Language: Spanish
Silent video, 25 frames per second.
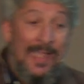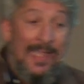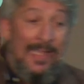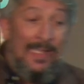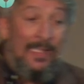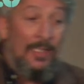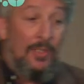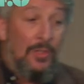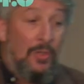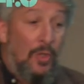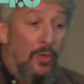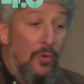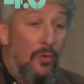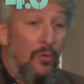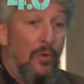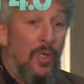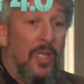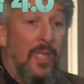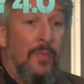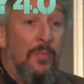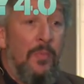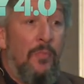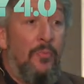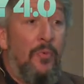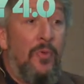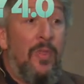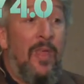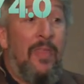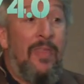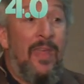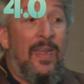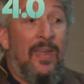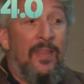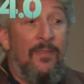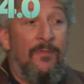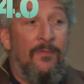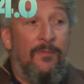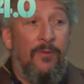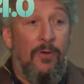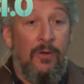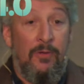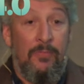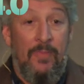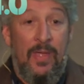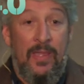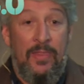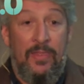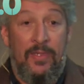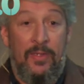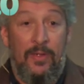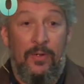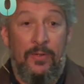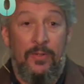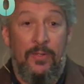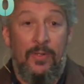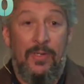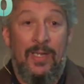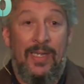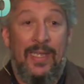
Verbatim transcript: todo lo que me pueda dar información